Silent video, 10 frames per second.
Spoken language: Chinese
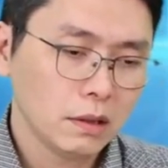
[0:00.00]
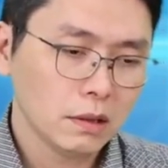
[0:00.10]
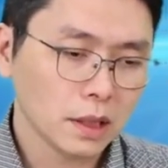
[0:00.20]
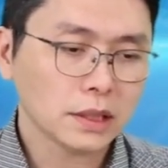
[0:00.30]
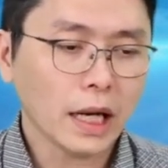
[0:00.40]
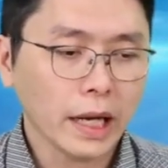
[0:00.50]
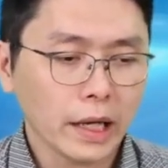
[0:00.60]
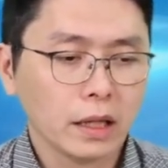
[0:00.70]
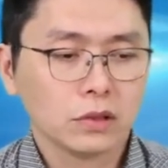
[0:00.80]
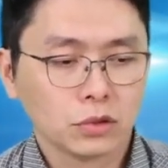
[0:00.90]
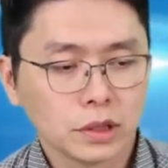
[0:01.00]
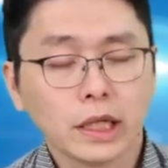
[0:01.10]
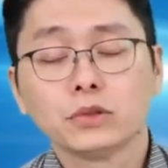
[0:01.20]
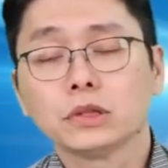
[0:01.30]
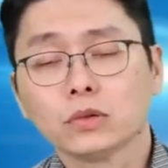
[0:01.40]
那再来，除了
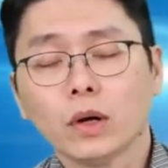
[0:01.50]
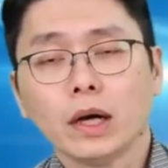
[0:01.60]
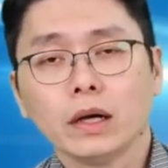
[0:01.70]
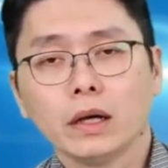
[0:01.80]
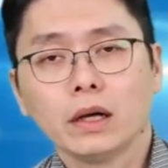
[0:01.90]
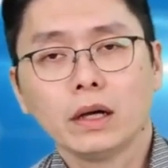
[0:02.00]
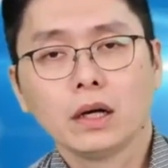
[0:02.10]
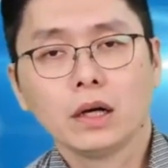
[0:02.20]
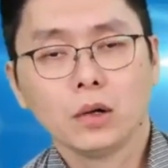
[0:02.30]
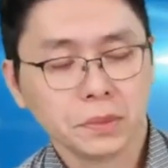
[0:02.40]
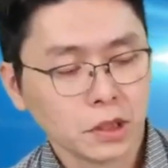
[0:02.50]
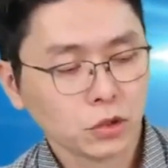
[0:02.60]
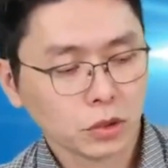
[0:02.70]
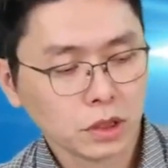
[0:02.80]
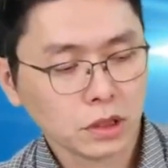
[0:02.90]
碳权之外，我们也
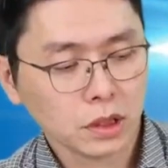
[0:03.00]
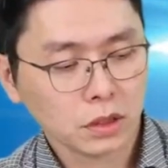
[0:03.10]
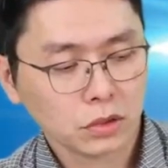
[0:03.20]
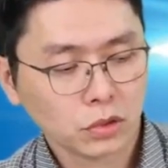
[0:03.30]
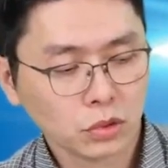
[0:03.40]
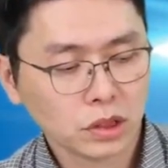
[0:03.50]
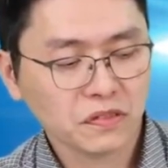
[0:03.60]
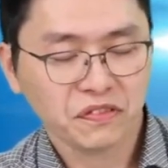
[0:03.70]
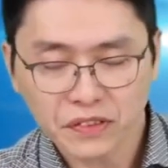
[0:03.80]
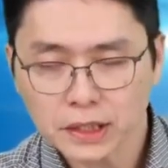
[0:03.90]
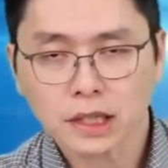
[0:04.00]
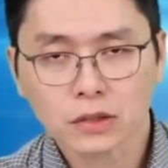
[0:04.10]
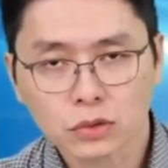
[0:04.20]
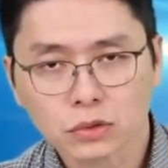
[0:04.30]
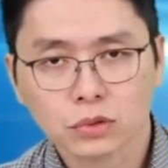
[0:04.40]
锁定了数字非
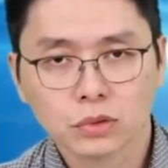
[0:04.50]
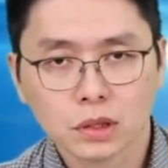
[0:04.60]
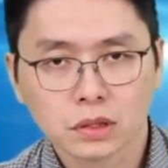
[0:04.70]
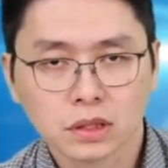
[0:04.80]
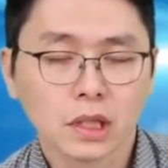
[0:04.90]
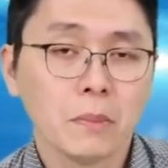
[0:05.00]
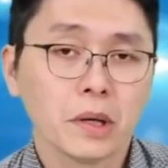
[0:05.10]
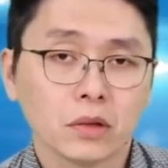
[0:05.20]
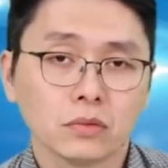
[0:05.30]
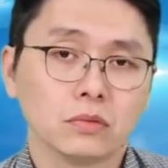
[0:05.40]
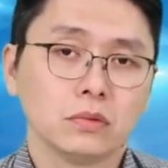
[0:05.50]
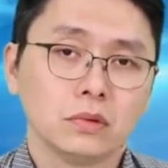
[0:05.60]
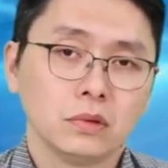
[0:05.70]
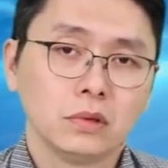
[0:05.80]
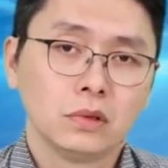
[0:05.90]
常突出的资安标股，
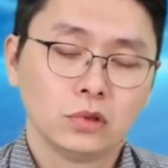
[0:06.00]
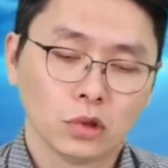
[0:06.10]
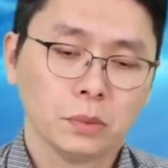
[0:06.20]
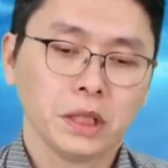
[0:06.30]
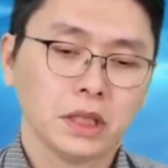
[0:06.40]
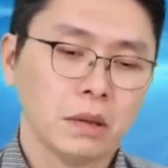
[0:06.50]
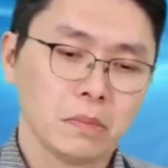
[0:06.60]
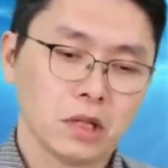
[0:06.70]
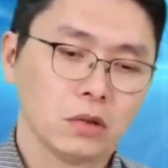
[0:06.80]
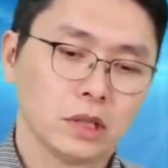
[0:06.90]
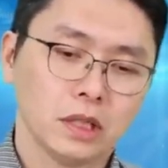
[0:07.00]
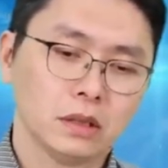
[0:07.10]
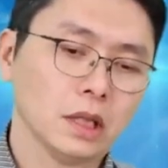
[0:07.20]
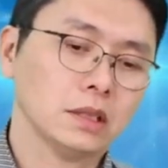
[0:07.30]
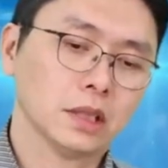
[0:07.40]
准备在明后天
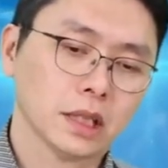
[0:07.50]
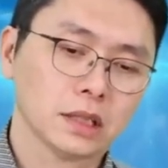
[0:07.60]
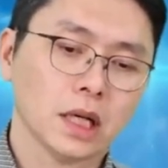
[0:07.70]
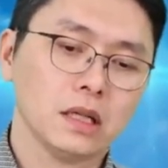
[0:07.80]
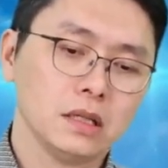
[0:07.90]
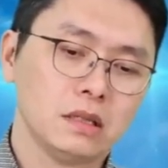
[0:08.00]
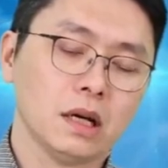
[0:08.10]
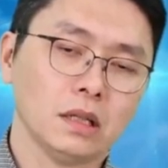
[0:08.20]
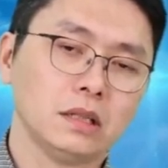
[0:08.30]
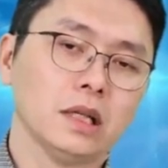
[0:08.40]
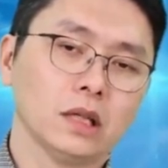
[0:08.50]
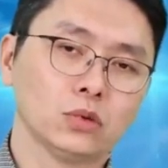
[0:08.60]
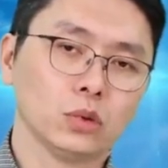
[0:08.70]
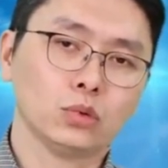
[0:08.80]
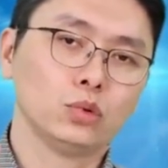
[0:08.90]
带着大家一档一档
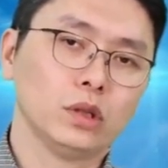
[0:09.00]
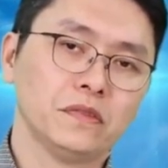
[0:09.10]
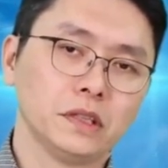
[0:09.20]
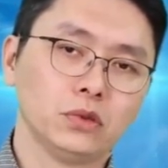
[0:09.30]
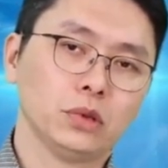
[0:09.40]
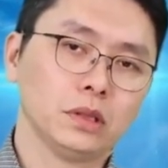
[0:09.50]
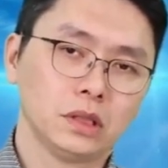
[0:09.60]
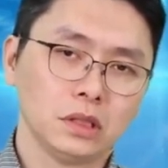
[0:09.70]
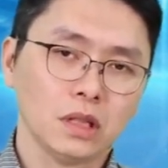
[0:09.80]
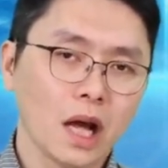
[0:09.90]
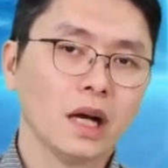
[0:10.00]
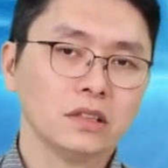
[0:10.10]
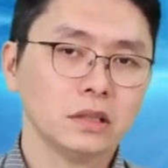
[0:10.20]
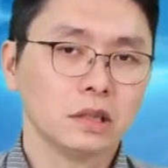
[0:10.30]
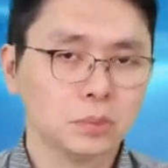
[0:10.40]
做5月份全新行
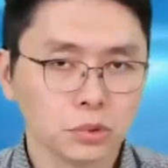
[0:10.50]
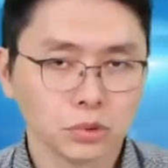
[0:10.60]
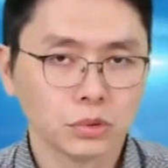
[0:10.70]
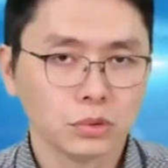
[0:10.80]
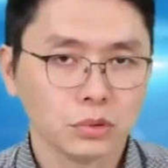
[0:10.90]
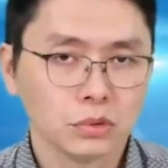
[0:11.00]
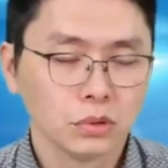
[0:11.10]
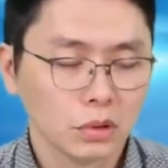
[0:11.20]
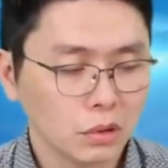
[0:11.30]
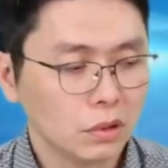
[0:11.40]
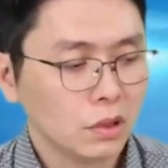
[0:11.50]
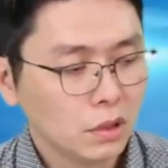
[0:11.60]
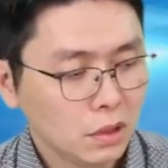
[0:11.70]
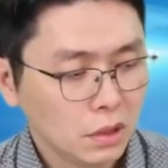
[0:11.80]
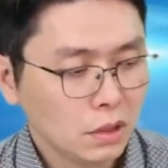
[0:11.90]
情的布局。
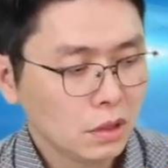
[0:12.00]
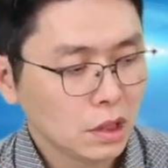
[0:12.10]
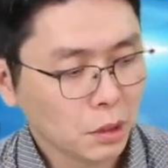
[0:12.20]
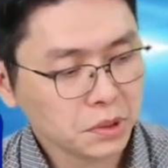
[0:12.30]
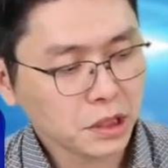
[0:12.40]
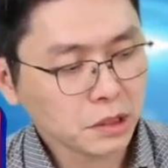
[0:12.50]
那我们今